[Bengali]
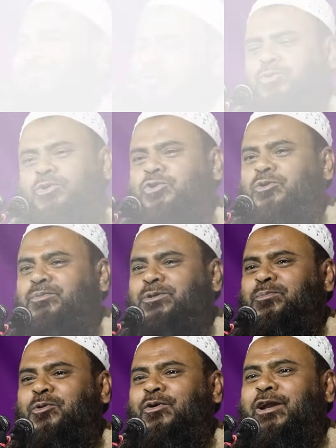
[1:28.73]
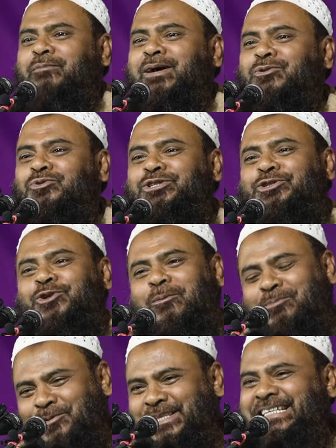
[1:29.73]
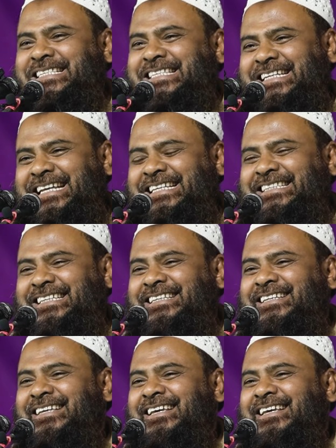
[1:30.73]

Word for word: উত্তর চব্বিশ পরগনার মানুষ যে স্বপ্ন দেখেছিলেন একদিন